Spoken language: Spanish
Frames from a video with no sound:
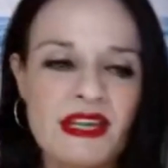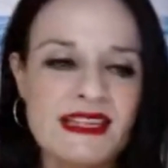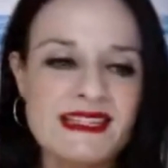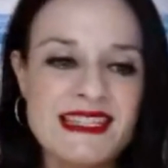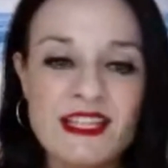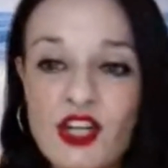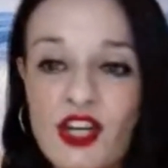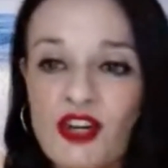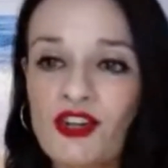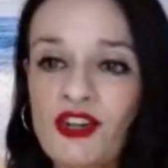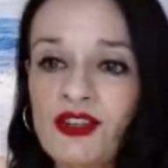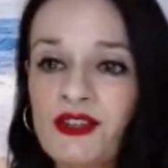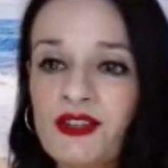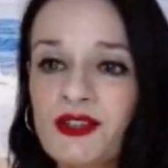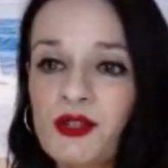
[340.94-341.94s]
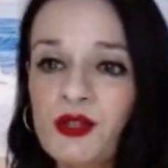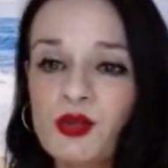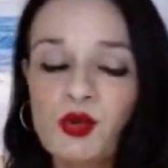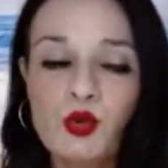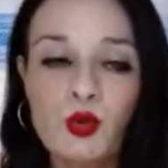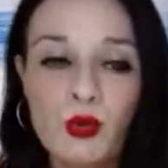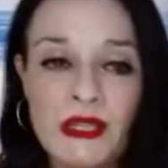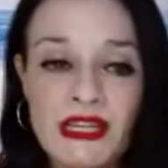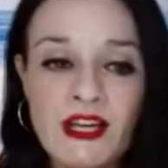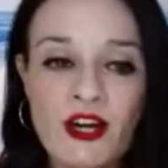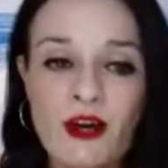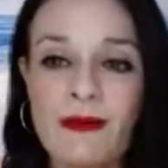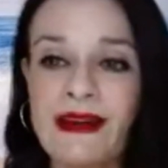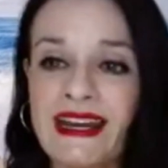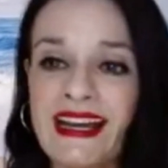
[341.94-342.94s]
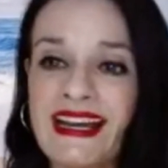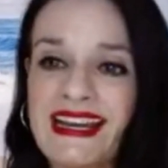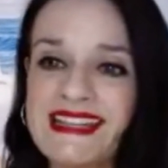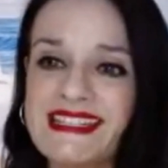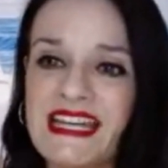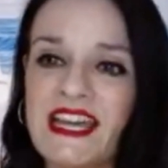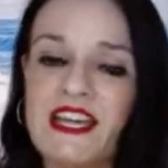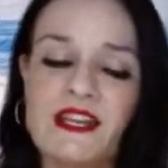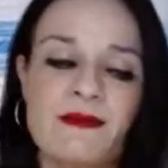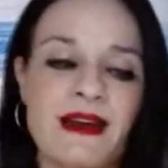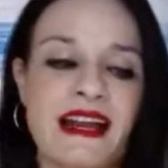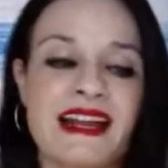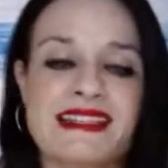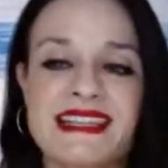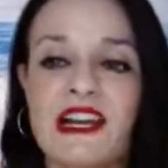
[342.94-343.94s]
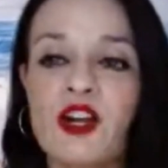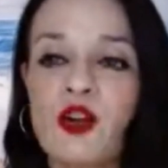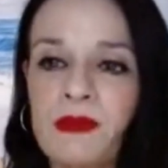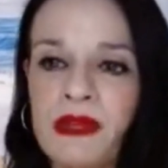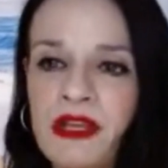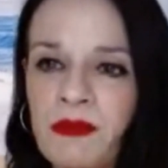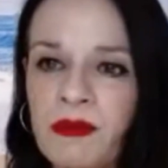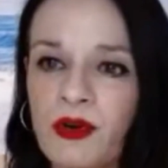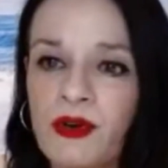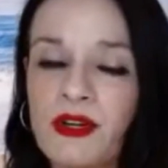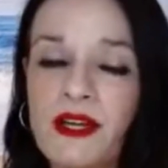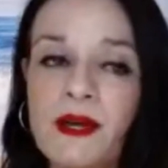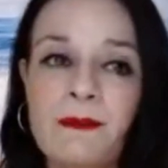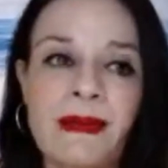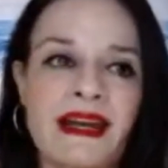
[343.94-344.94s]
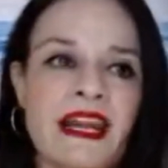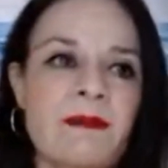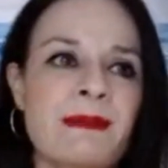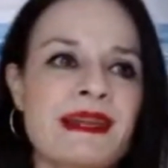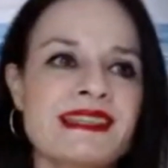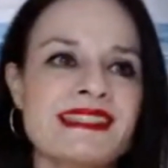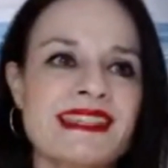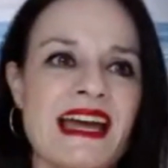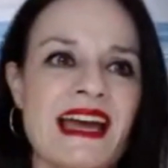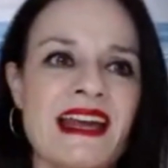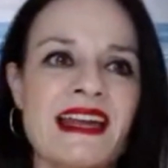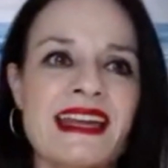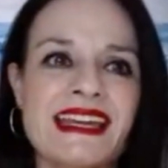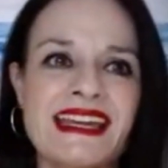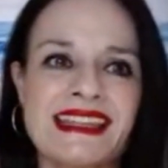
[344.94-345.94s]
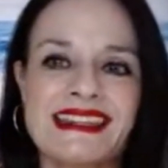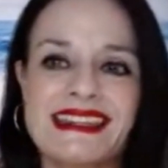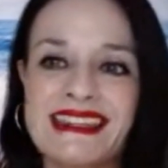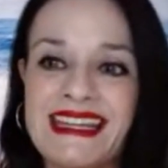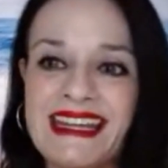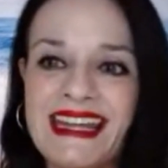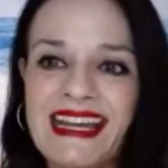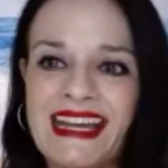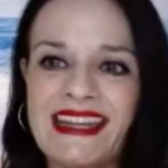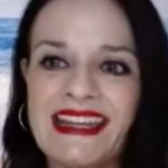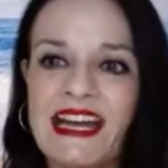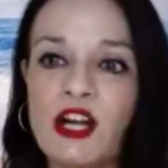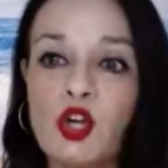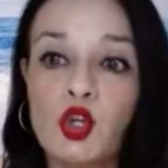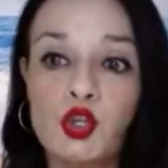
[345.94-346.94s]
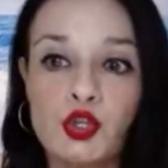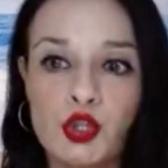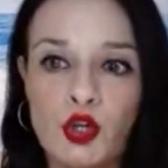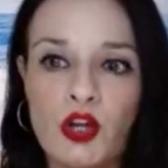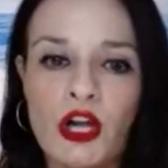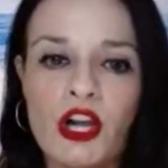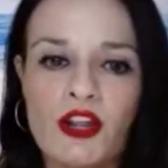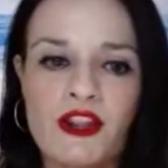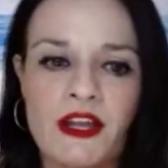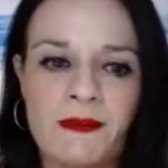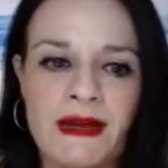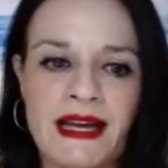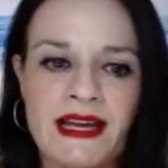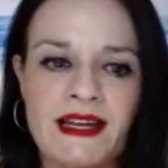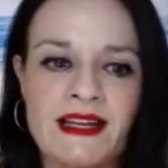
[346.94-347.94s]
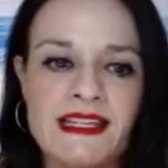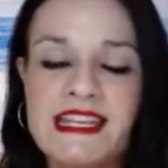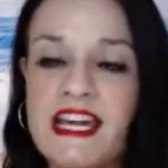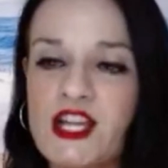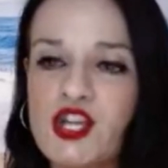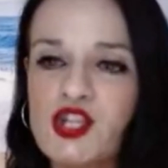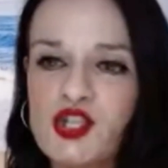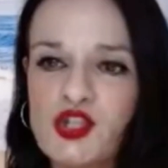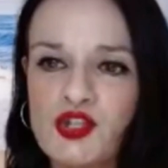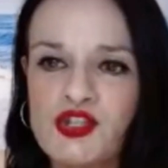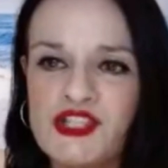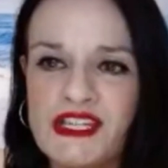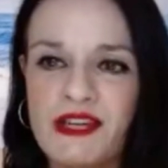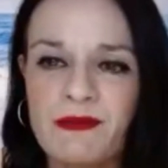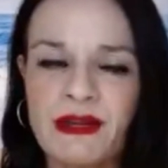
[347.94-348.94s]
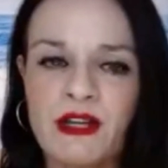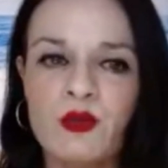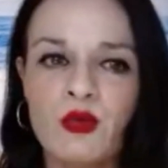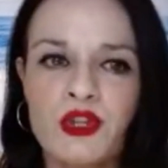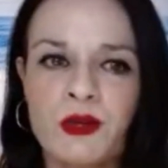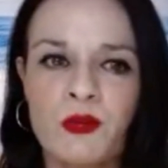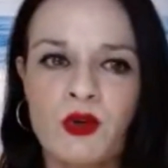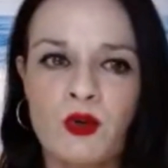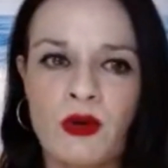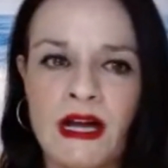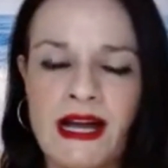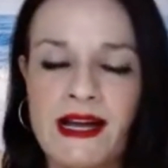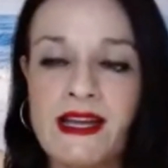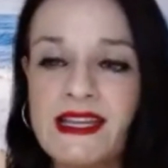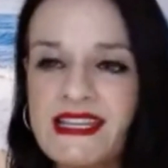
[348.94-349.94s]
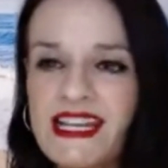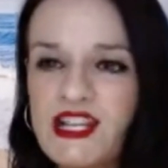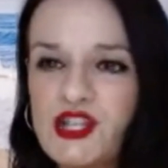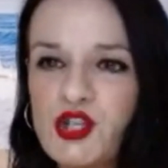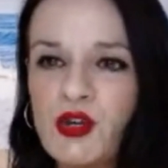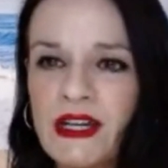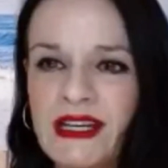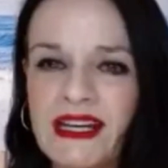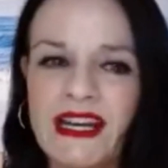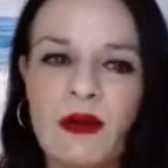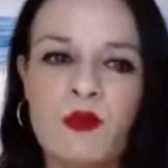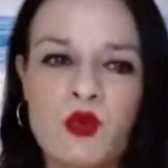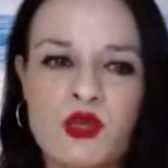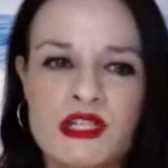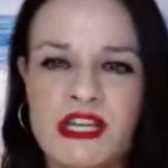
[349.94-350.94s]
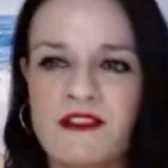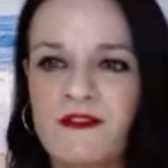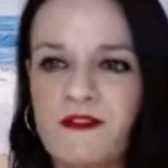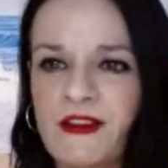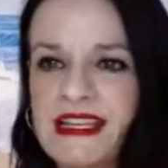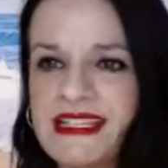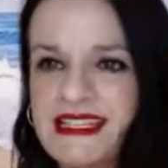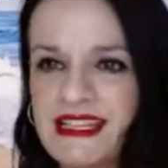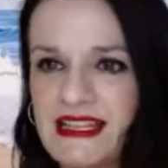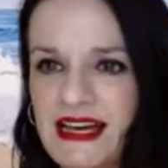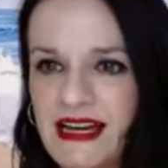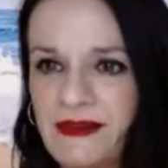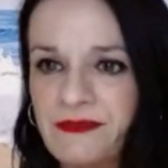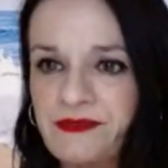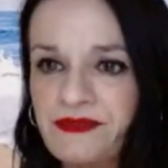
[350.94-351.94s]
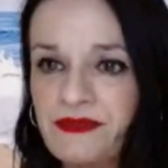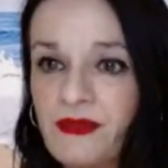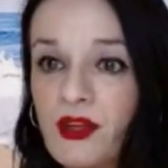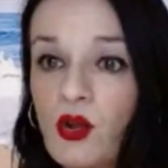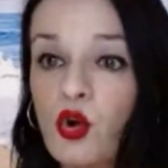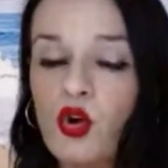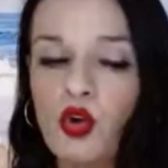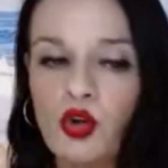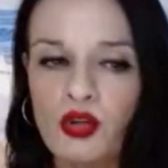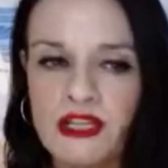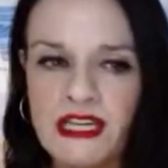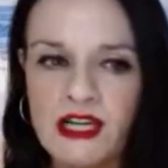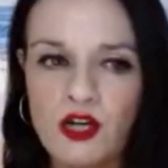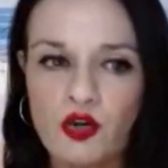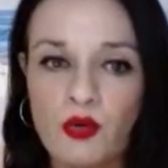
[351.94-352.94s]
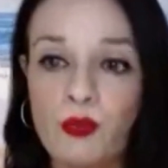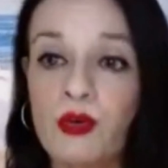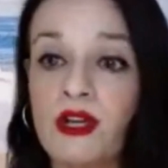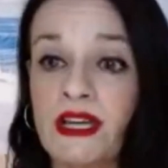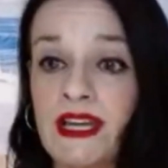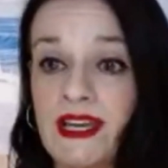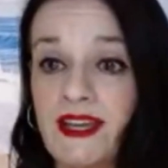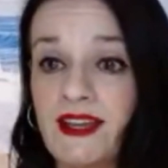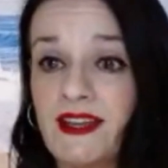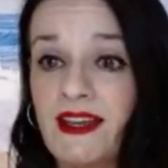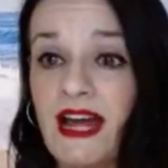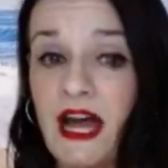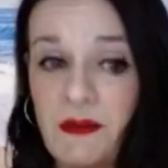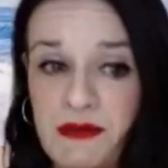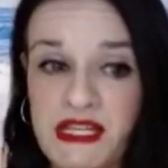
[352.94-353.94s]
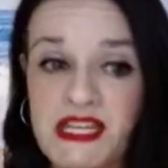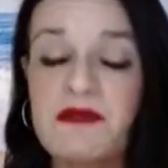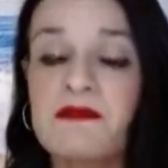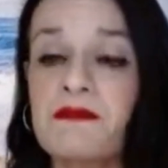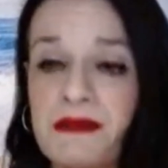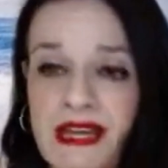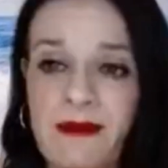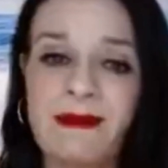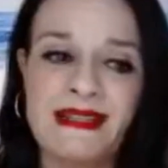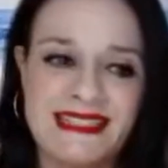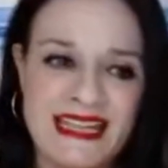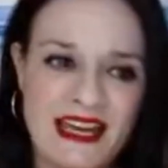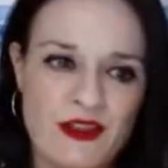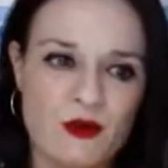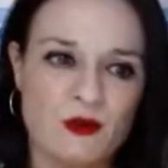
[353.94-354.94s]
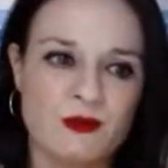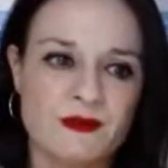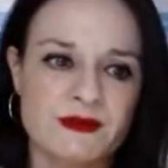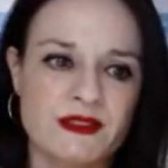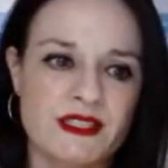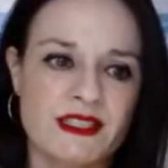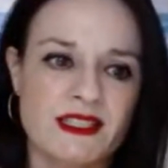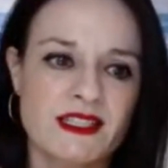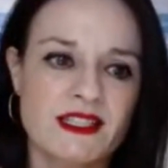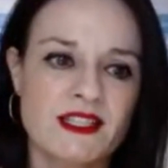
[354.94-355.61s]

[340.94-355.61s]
Porque si no, tu hijo van a crecer y van a hacer lo mismo. Van a pensar que tienen que darlo todos los demás y ellos son siempre en último lugar. Y eso genera mucha infelicidad. Os lo digo porque a mí me ha pasado.